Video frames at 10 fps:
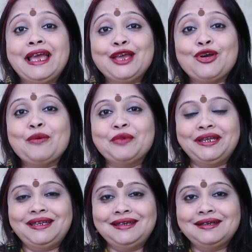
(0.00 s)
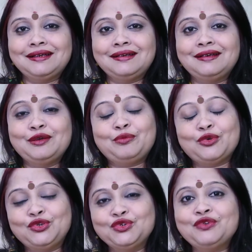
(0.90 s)
এই কমেন্টটি
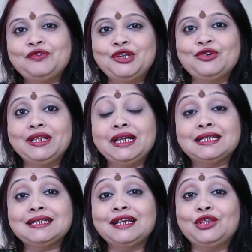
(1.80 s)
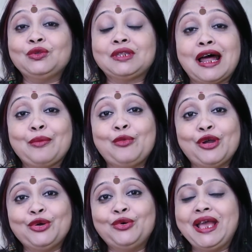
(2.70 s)
প্রচুর ভিডিও দিয়েছি কিন্তু
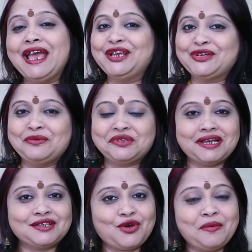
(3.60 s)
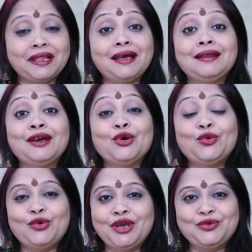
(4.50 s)
তারপরেও এই সমস্যার সমাধান
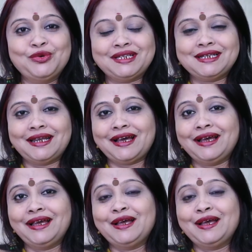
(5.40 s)
হয়ে উঠছে না